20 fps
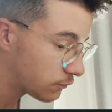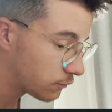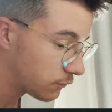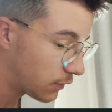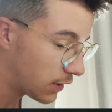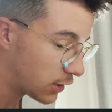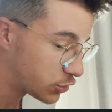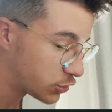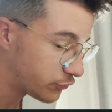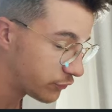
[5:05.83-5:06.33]

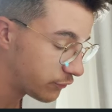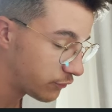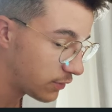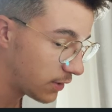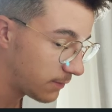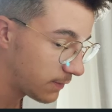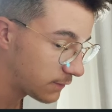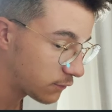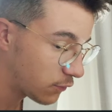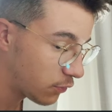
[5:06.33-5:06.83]
Voilà, je vais vous
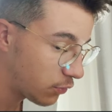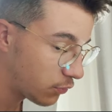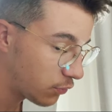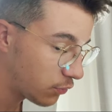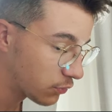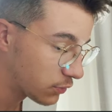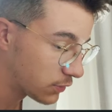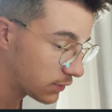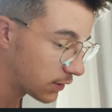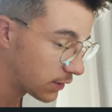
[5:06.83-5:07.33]
la mettre en
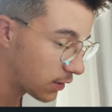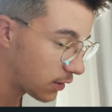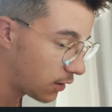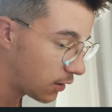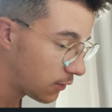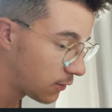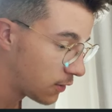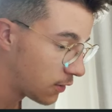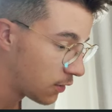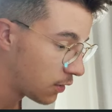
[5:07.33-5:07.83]

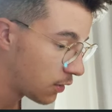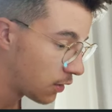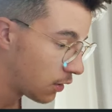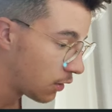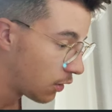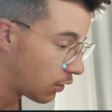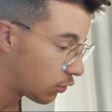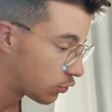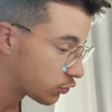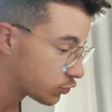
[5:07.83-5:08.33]
gras,
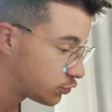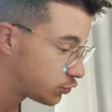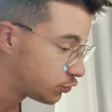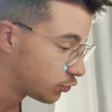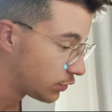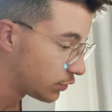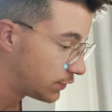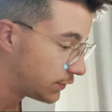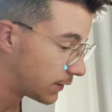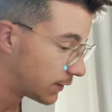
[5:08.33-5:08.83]
en
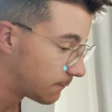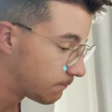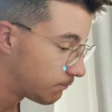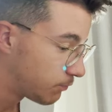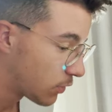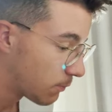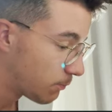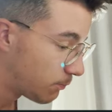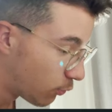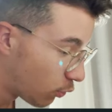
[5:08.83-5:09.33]
surligné.
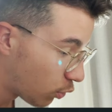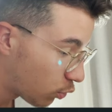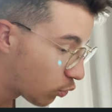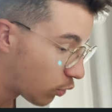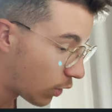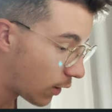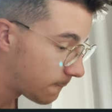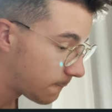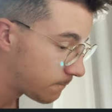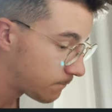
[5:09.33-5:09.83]

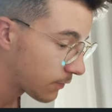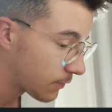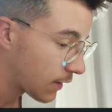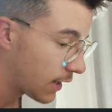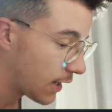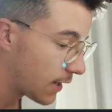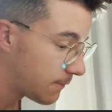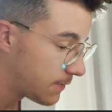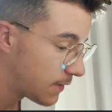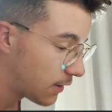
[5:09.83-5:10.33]
Pourquoi
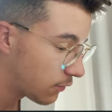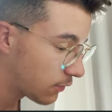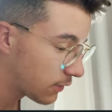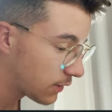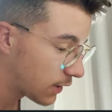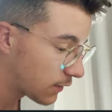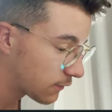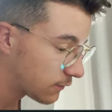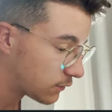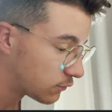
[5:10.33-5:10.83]
Eh bien
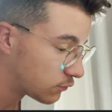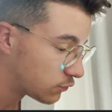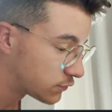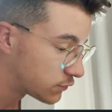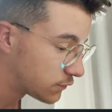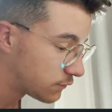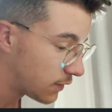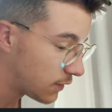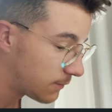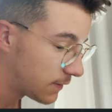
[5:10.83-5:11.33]
regardez, donc
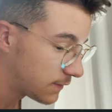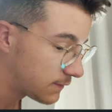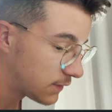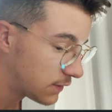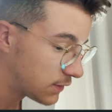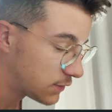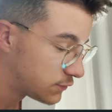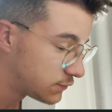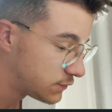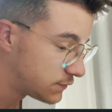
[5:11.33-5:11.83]
je vais vous la mettre,
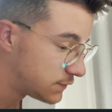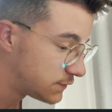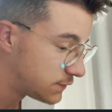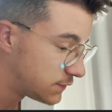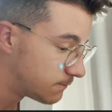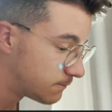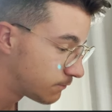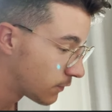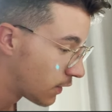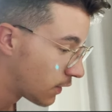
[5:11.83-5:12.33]
elle est juste
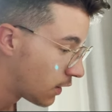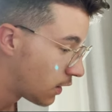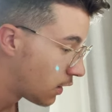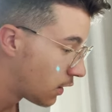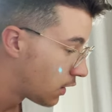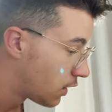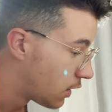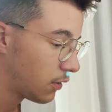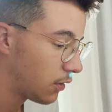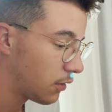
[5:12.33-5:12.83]
ici.
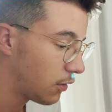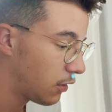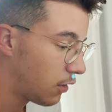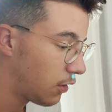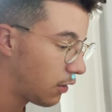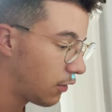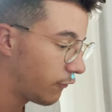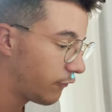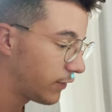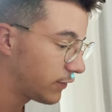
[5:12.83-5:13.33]

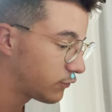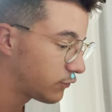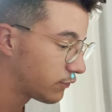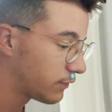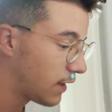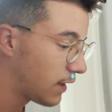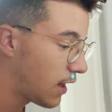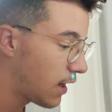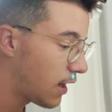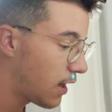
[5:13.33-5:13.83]
En fait,
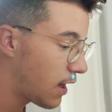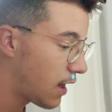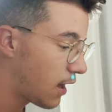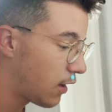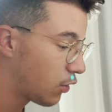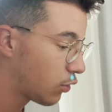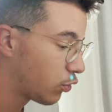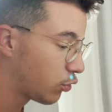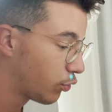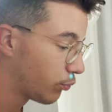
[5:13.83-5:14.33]
on a
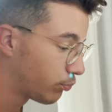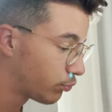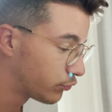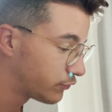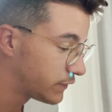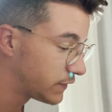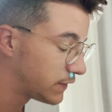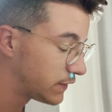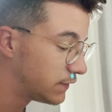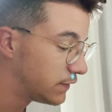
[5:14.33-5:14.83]
un rebond
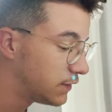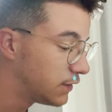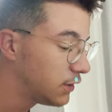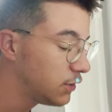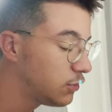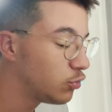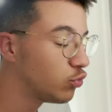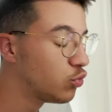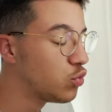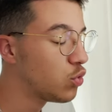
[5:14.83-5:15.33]

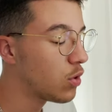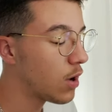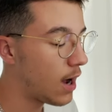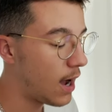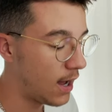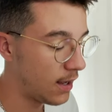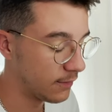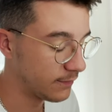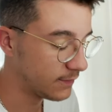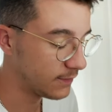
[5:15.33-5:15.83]
technique ou
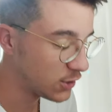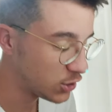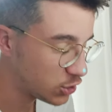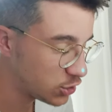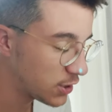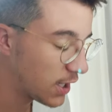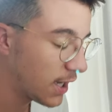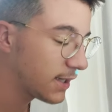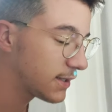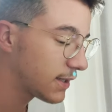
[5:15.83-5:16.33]
un
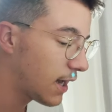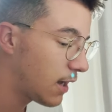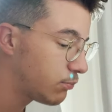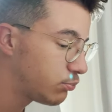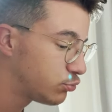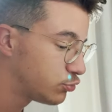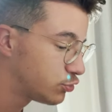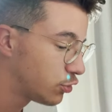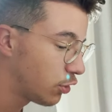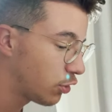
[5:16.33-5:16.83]
échec à
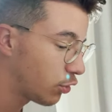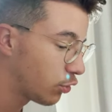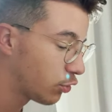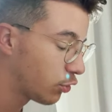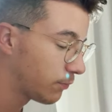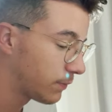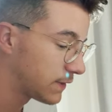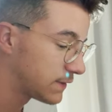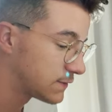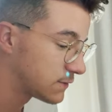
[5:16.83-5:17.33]
plusieurs
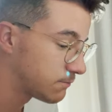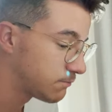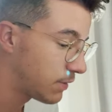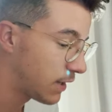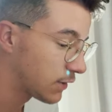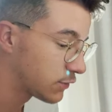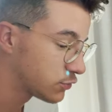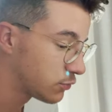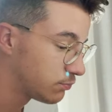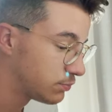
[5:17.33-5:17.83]
reprises.
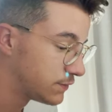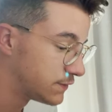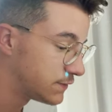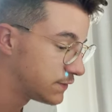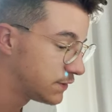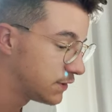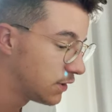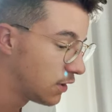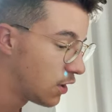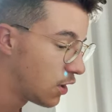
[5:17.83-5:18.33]
Par exemple
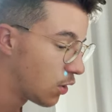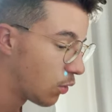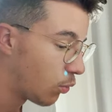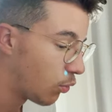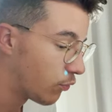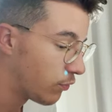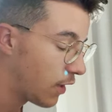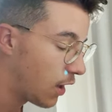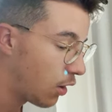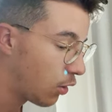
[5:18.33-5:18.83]
ici,
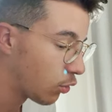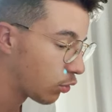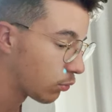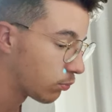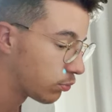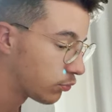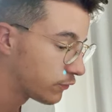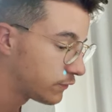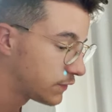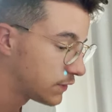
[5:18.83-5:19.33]
on a un
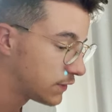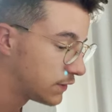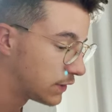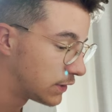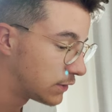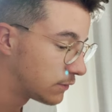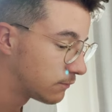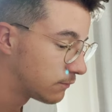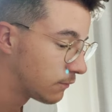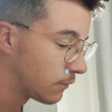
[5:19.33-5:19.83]
rebond
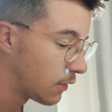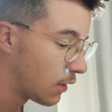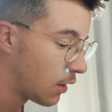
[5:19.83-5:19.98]
technique.